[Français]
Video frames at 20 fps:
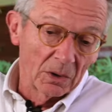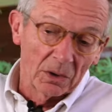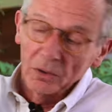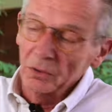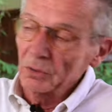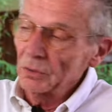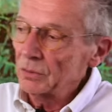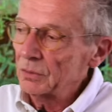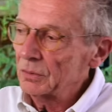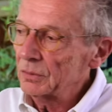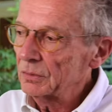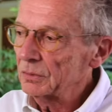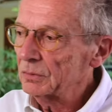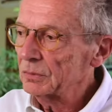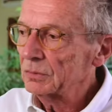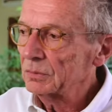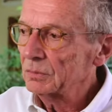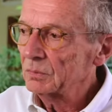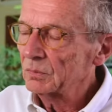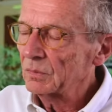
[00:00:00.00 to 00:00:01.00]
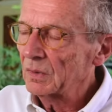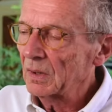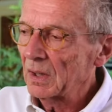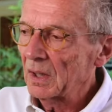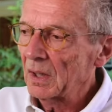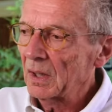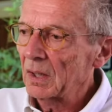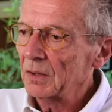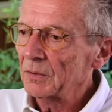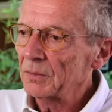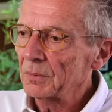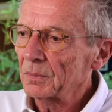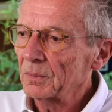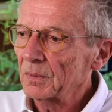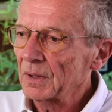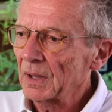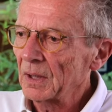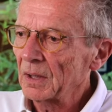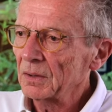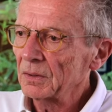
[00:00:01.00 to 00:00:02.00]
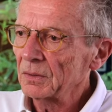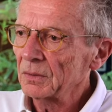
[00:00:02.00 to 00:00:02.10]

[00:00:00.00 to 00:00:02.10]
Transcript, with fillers: Euh, à ce moment-là,